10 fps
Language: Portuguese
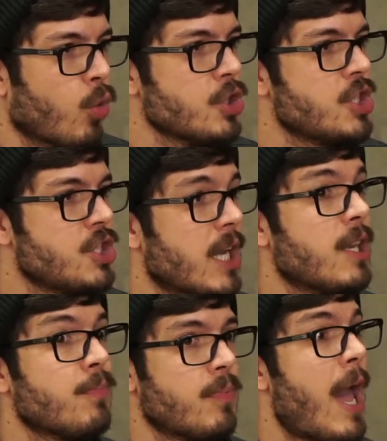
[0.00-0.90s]
Hoje em dia
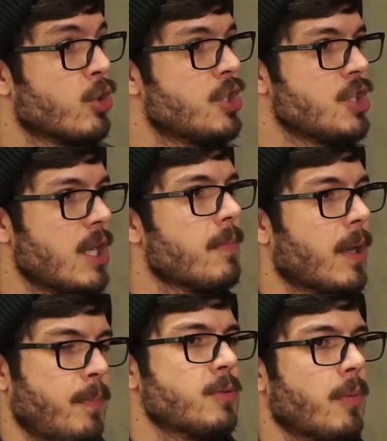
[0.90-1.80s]
que. É, hoje em dia que,
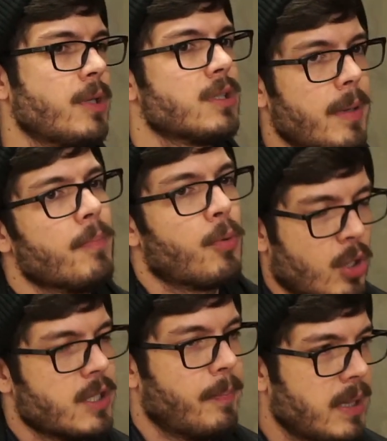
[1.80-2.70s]
mano, principalmente também por
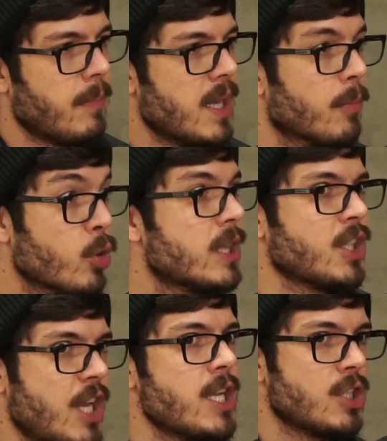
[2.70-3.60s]
causa da pandemia, muita
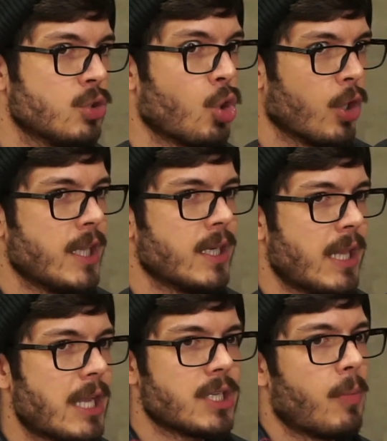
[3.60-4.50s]
gente entrou na
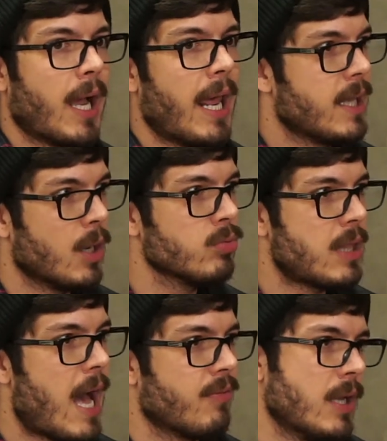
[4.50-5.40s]
internet que era uma galera que não
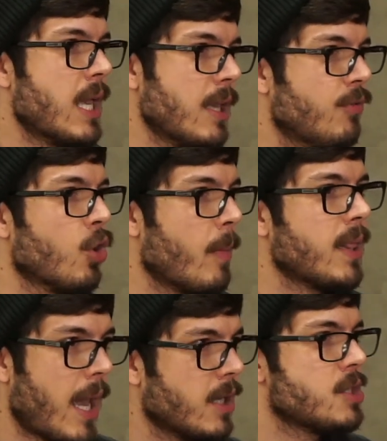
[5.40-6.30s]
tava. E aí virou uma
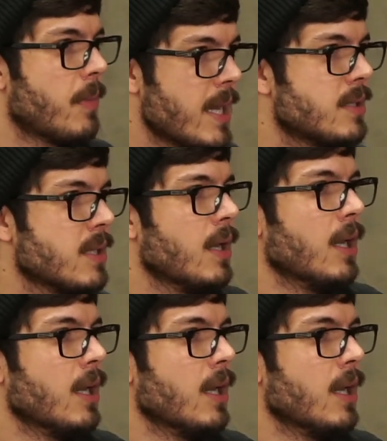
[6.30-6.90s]
terra de de mais.